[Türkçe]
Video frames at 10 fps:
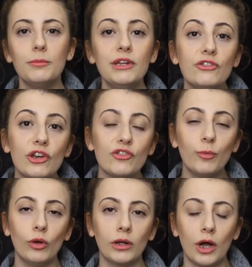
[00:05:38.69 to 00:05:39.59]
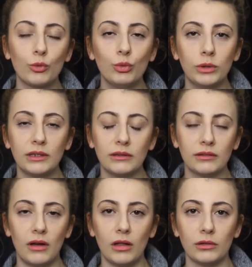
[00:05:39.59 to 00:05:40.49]
bir çeşme olarak
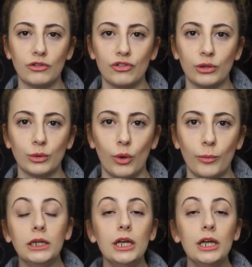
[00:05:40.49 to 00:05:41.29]
kullanıldığı anlaşılıyor.